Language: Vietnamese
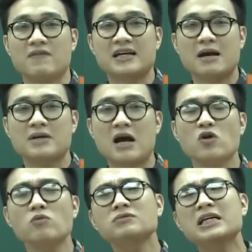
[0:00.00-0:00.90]
văn Nam Cao
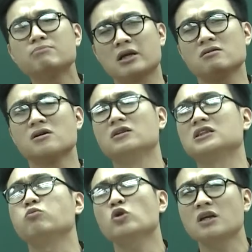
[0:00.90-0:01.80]
không tìm thấy được đường
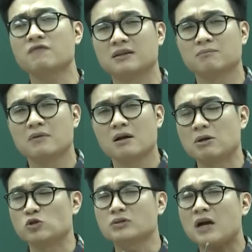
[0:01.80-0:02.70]
sống cho nhân vật,
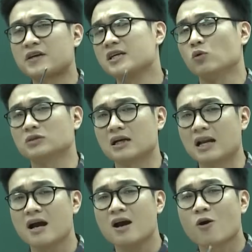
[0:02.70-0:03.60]
mà chúng ta phải hiểu rằng
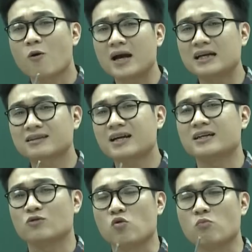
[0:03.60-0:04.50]
là hoàn
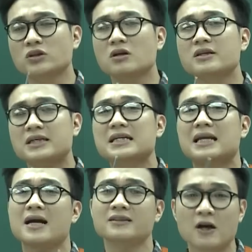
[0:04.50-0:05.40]
cảnh của mỗi thời kỳ
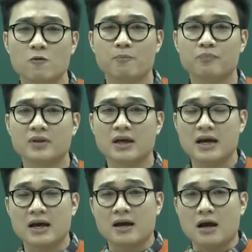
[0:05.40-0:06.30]
là khác nhau.
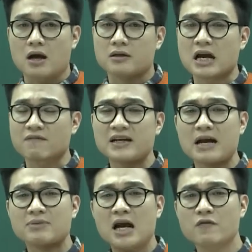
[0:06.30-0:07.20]
Nhà văn
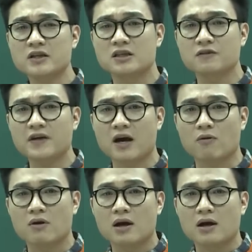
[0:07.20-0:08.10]
Nam Cao viết Chí
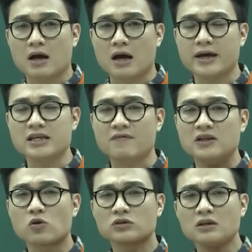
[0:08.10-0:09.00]
Phèo hay nhà
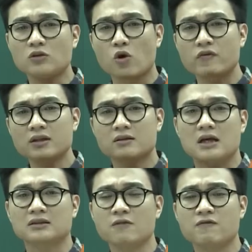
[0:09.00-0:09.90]
văn Ngô Tất Tố viết
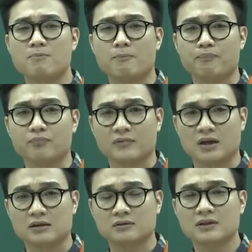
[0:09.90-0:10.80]
tác phẩm
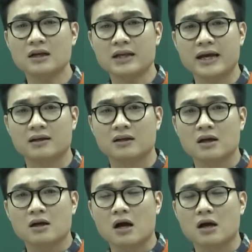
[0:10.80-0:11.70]
Tắt Đèn
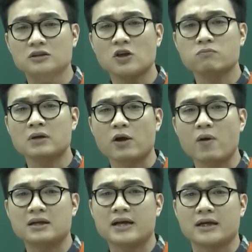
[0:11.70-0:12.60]
trong cái
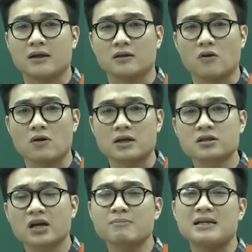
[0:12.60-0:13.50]
hoàn cảnh đó là
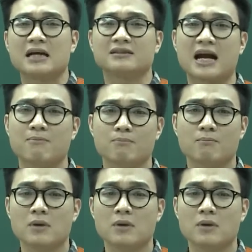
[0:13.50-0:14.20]
trước Cách mạng tháng tám.